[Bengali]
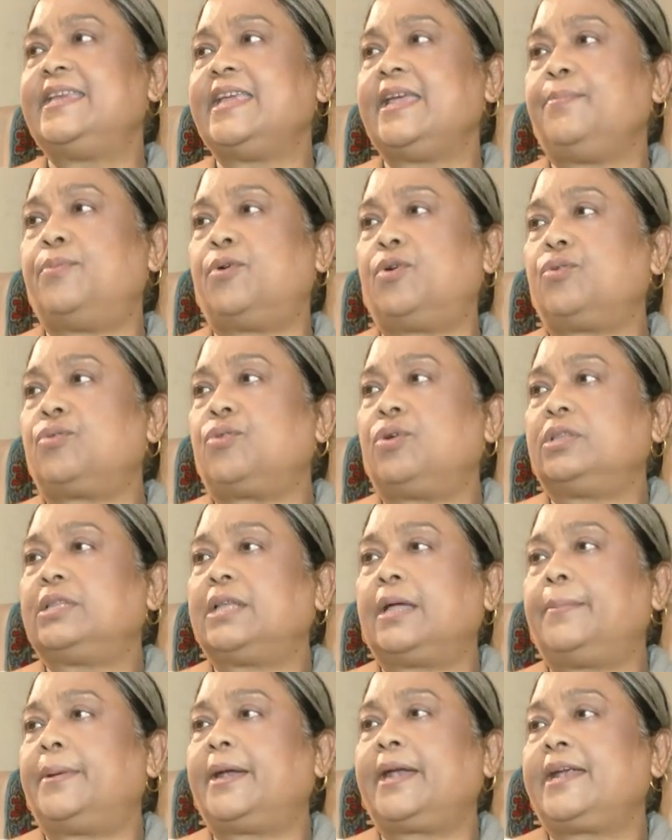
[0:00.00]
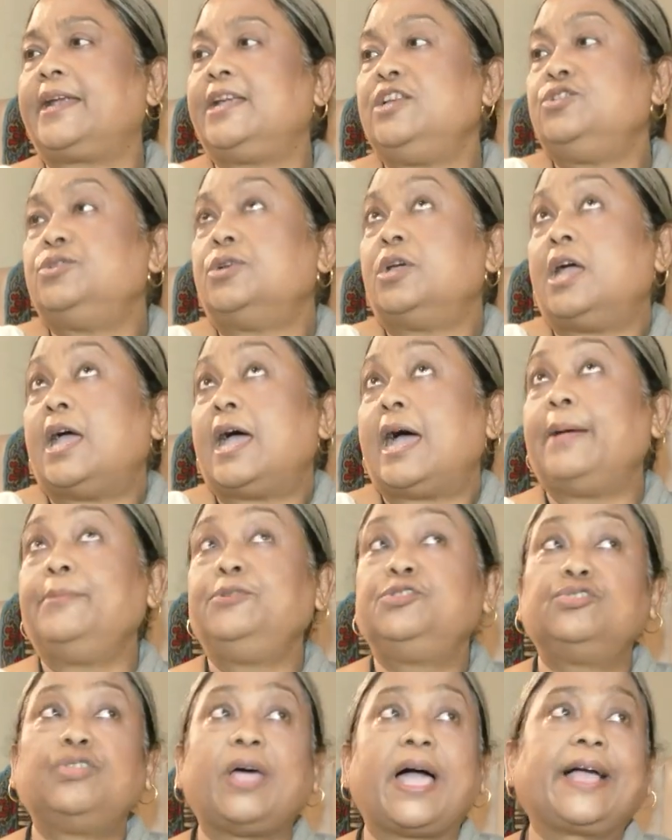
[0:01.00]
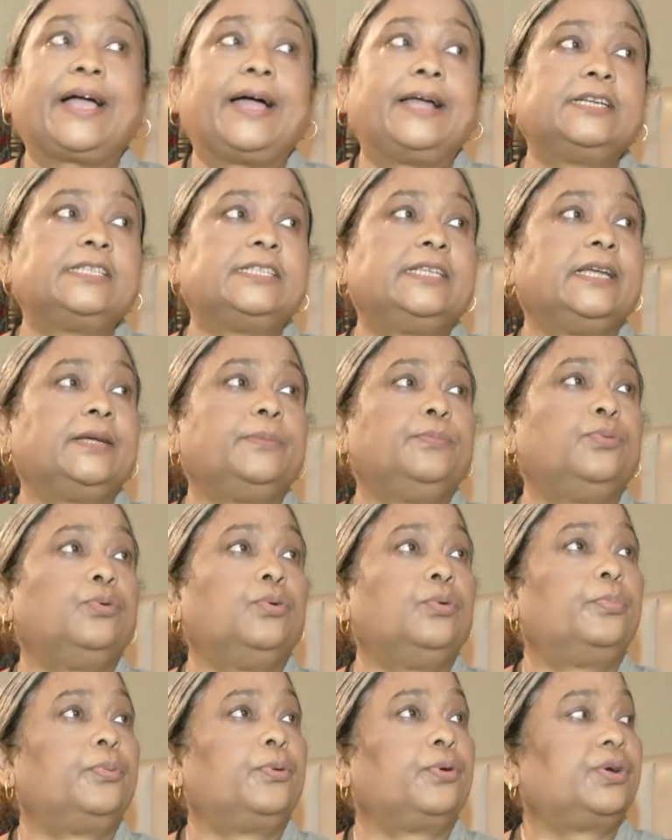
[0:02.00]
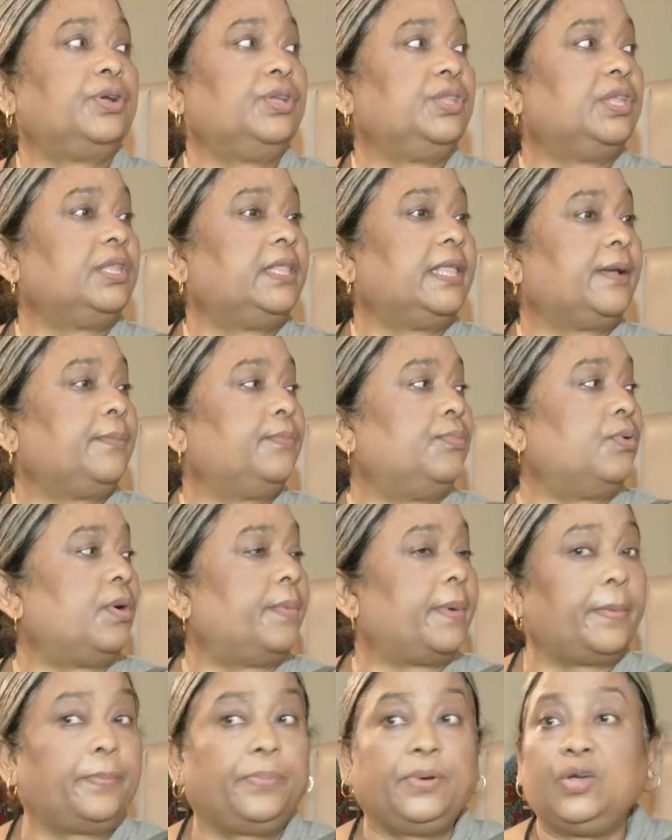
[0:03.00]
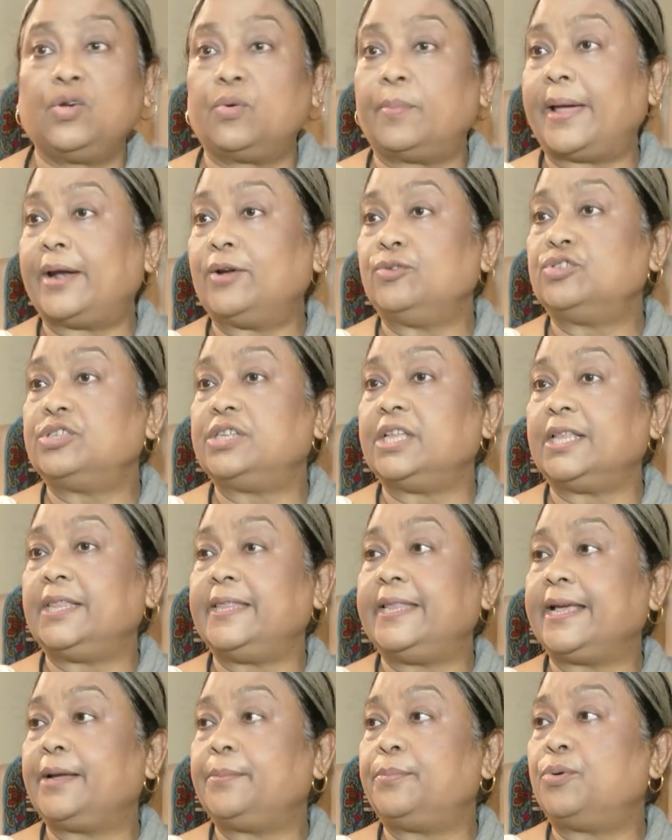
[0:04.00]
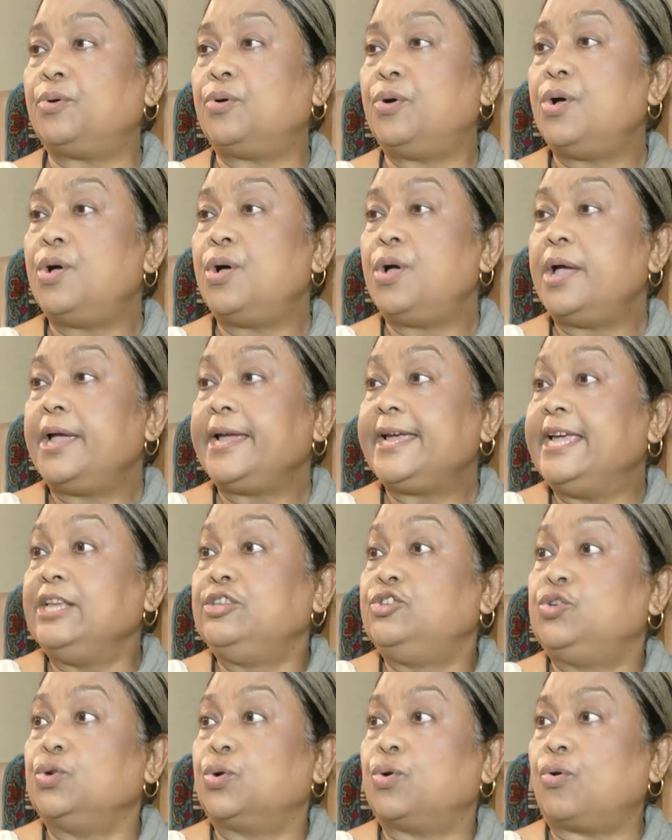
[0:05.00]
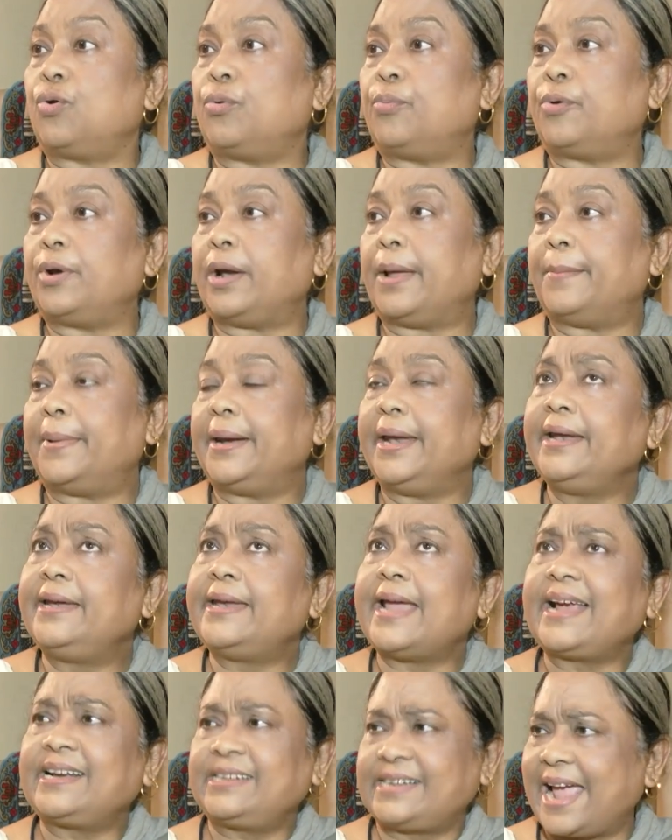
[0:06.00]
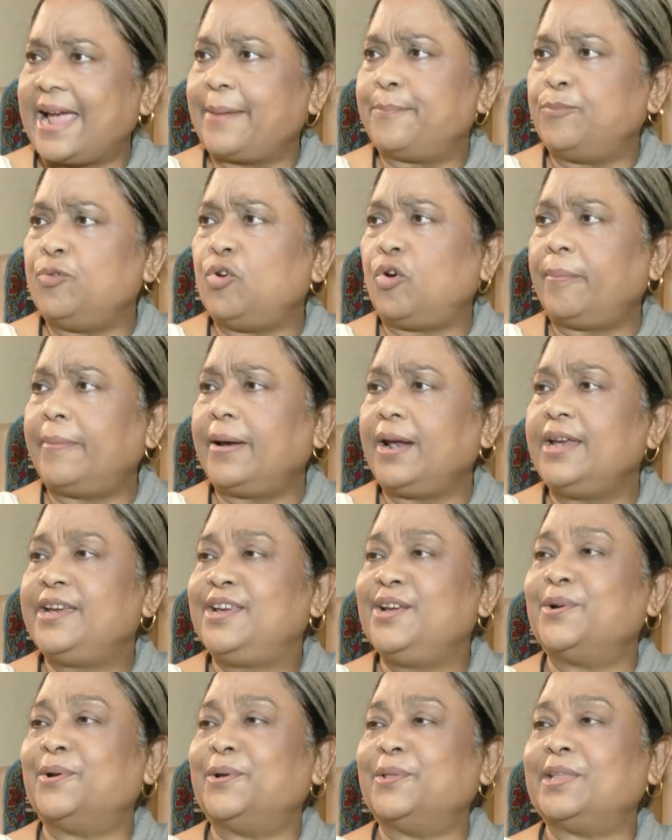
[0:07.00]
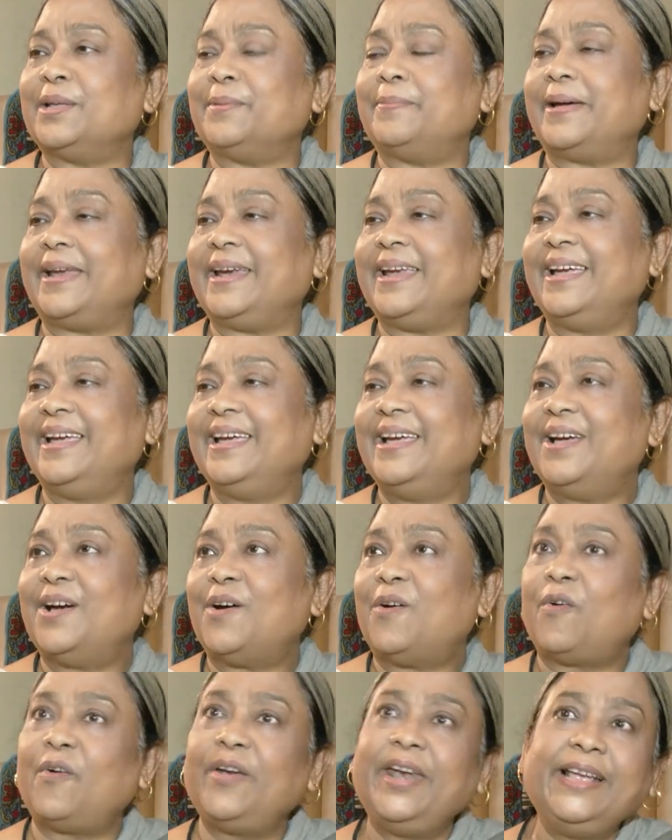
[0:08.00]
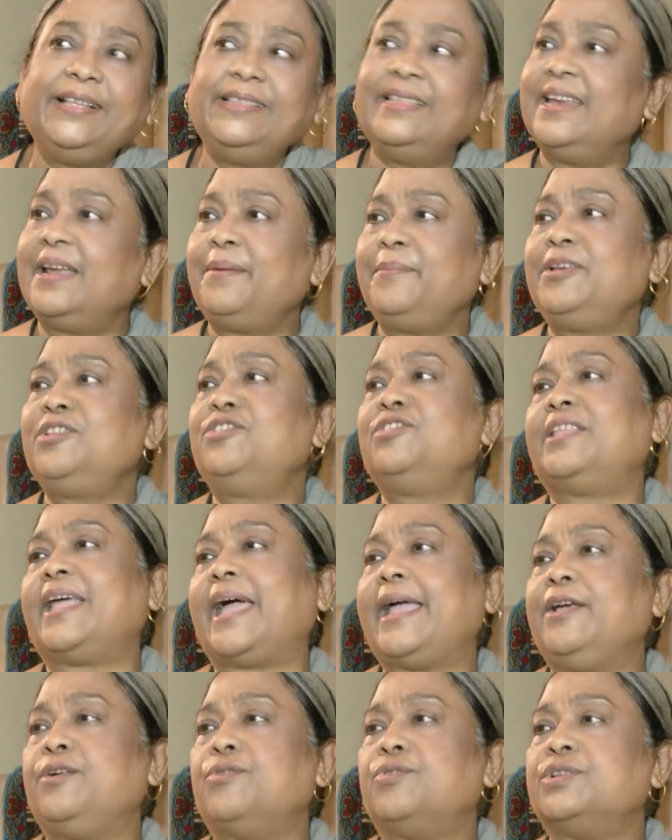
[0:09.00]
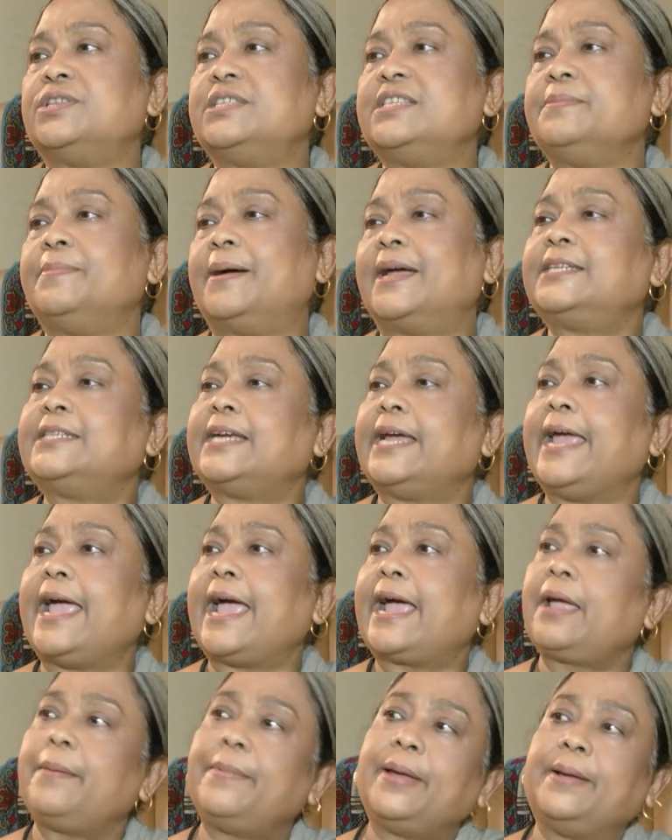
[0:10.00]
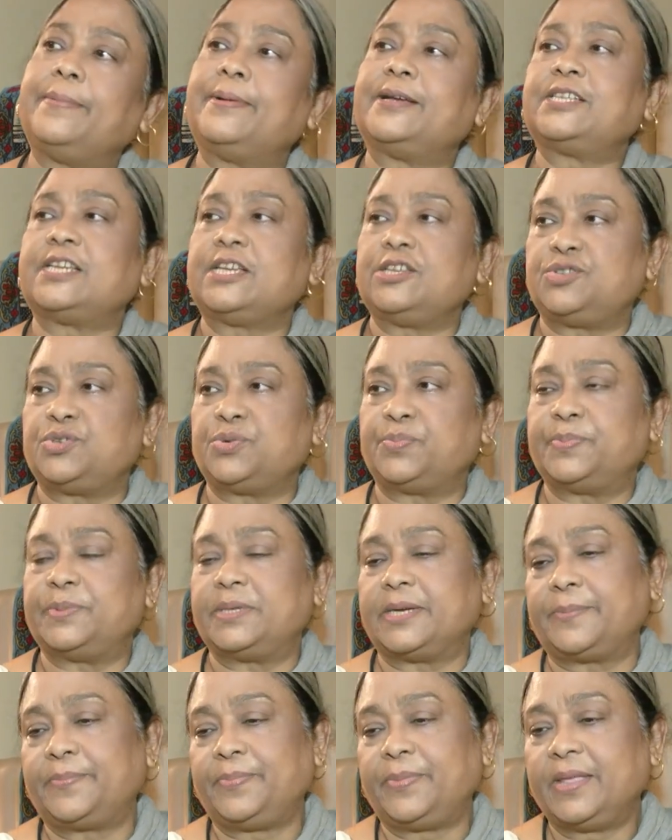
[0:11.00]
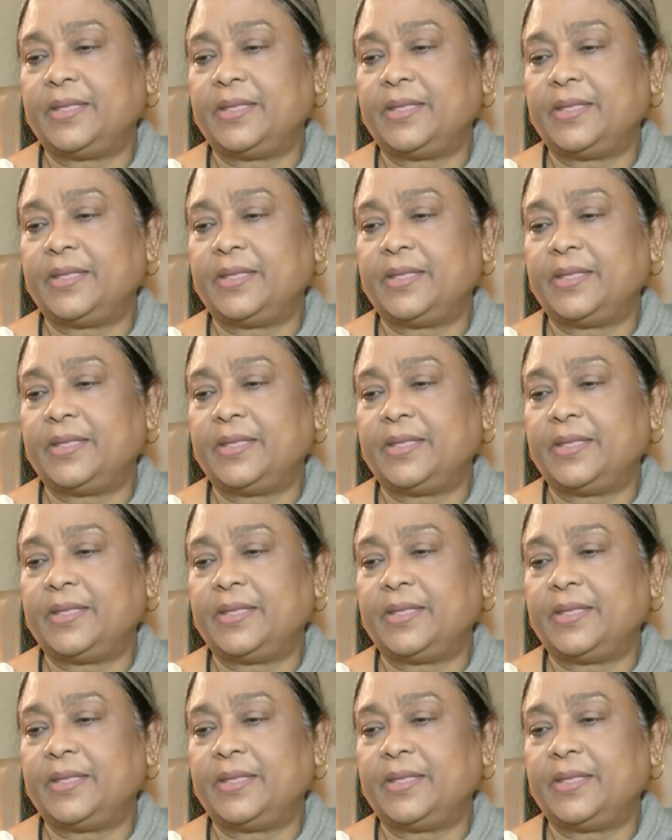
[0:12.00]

এটাই বড় কথা আমার কিছু আমি শুধু আকাশ দেখব প্রকৃতি দেখব আমার প্রিয় মানুষদের দেখব কিচ্ছু করব না মানে এটা একটা অ্যাবনর্মালিটি হতে পারে অনেক দিন আমি কিন্তু তাই করেছি বাসায় একেবারে বাসায় চুপচাপ